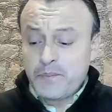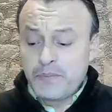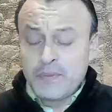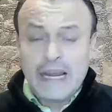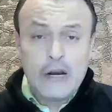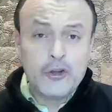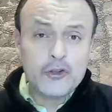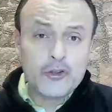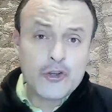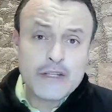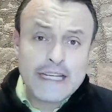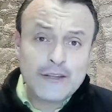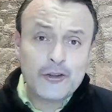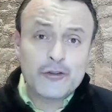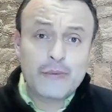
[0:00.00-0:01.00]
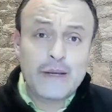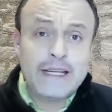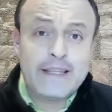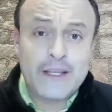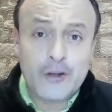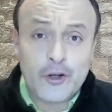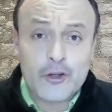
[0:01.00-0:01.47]
de los
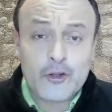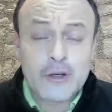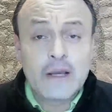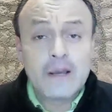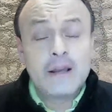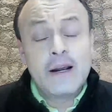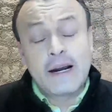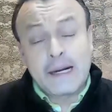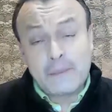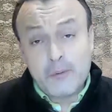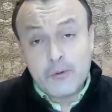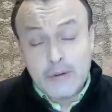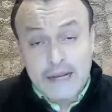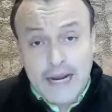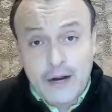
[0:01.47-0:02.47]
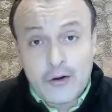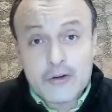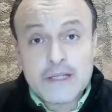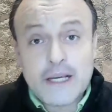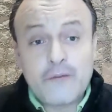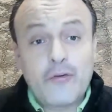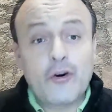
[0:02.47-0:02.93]
222
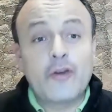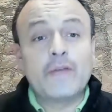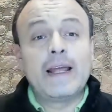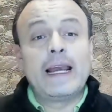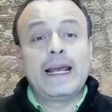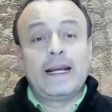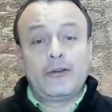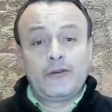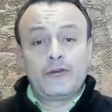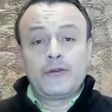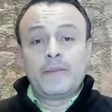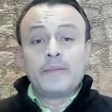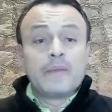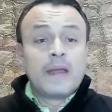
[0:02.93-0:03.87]
republicanos que fueron electos.